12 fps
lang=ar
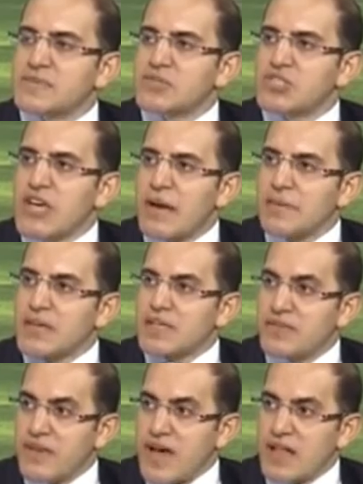الشعب
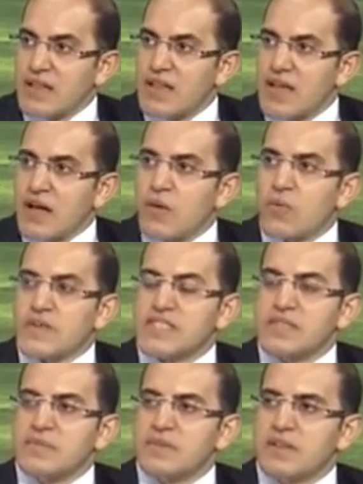يتفاعل
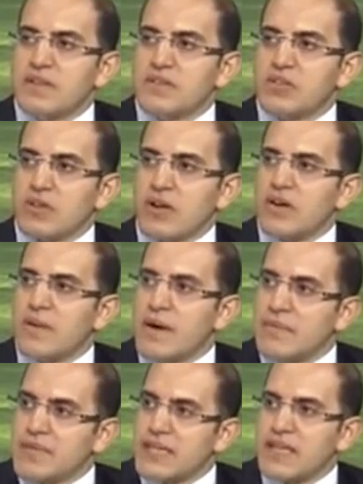واسيب الانطلاقه بقى
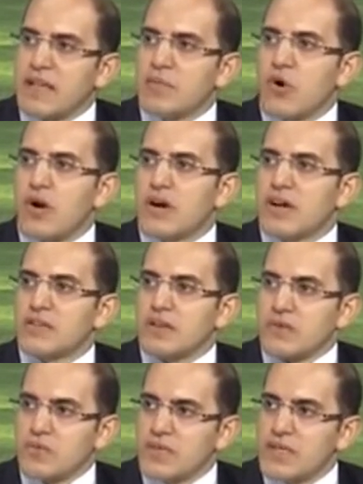من خلال مواقع
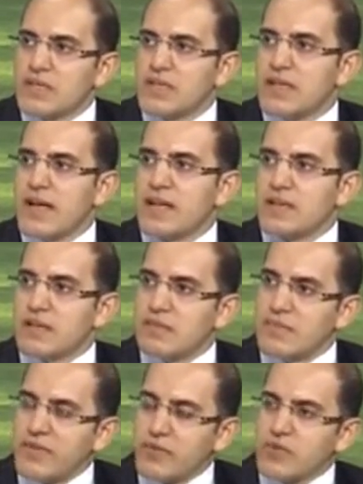ترويج لا
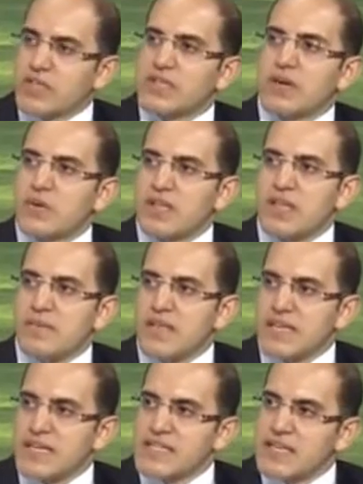المفروض الدوله تعمل
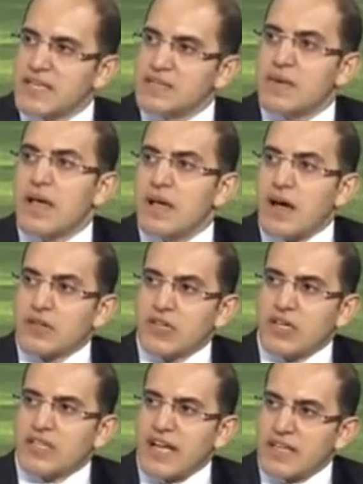كذا لازم
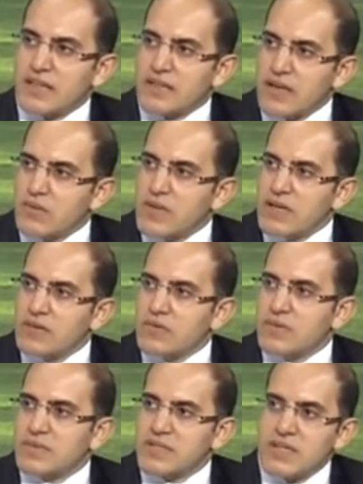اضغط على الدوله
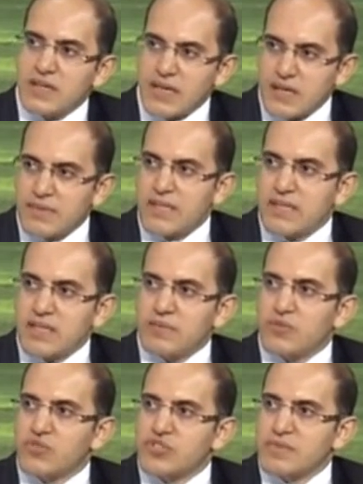وبالتالي خلي بالك احنا
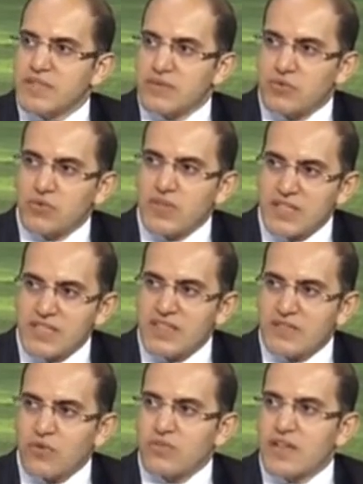بنخش من النقطه دي
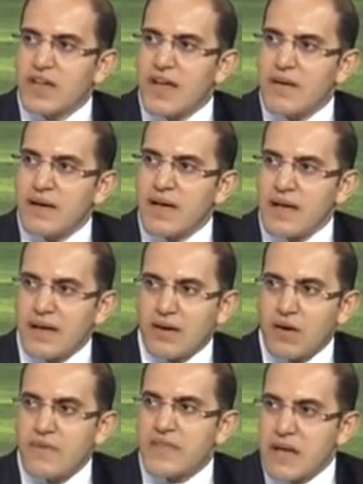نقطه
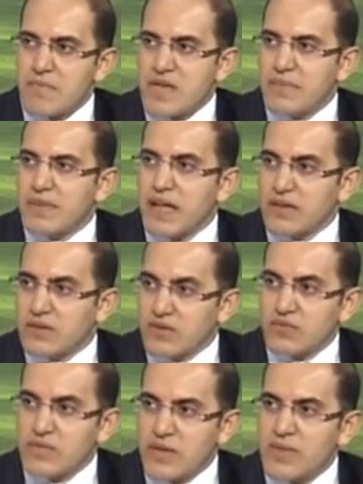غايه في الاهميه من ناحيه القانون
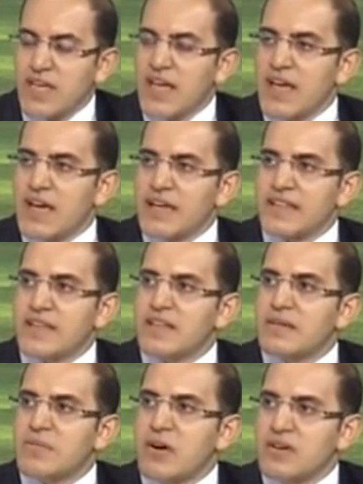الدولي ان انا
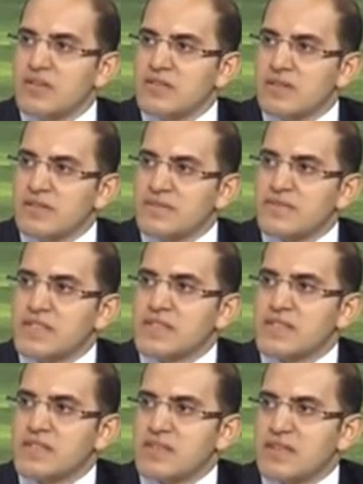بغير في
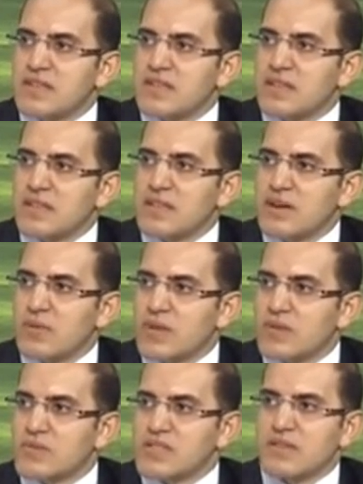سياده الدوله
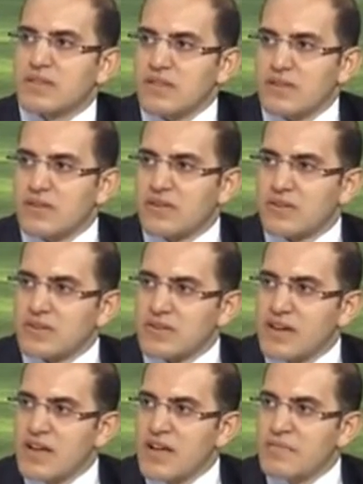وسياده القرار
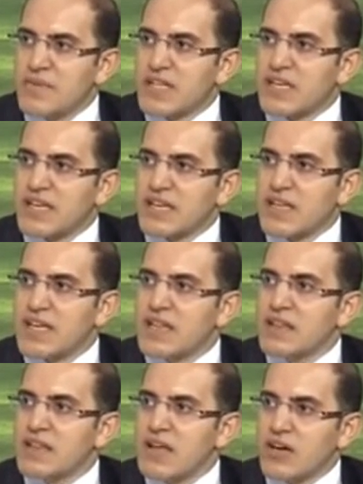طبعا. من خلال
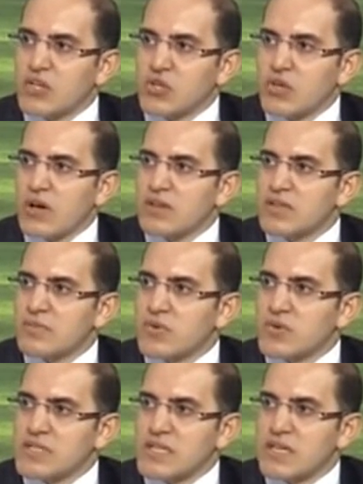الضغط
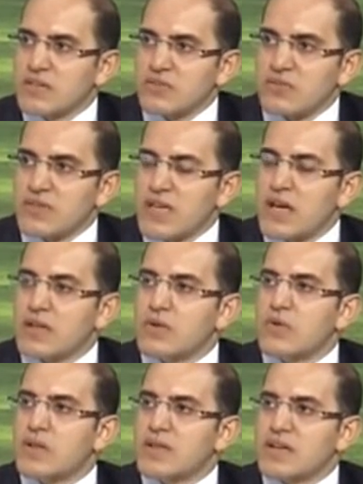بوسائل الكترونيه اللي
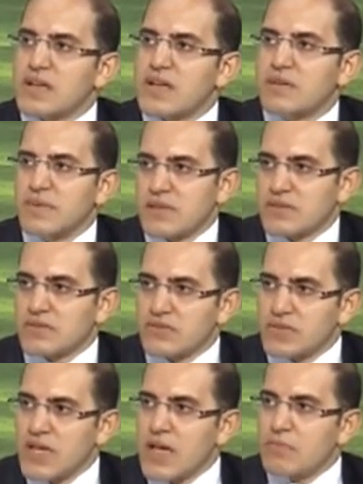هو الارهاب الالكتروني
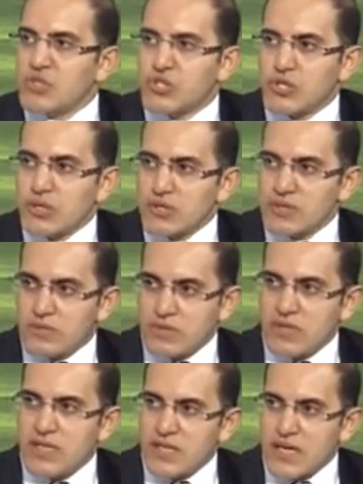طبعا. مش شرط يكون
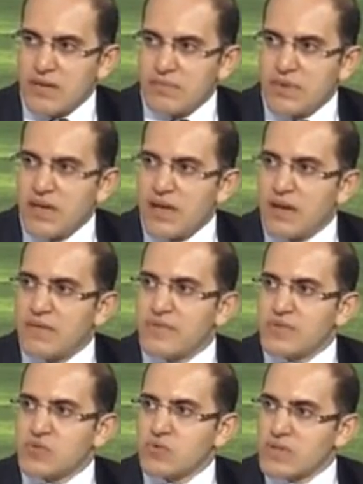الارهاب في
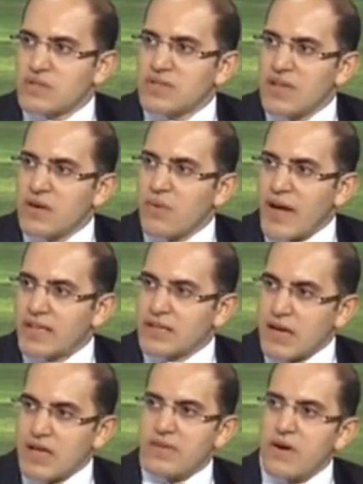صوره واحد
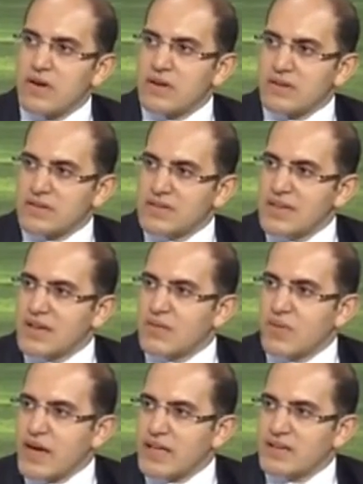رايح يفجر
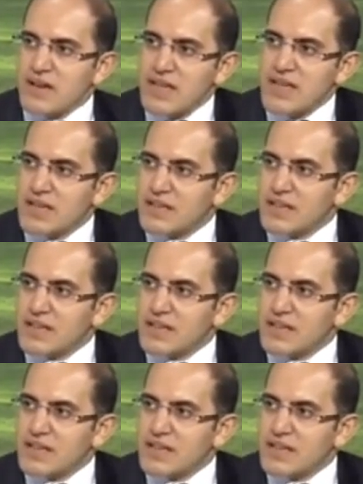لا واحد رايح يقتل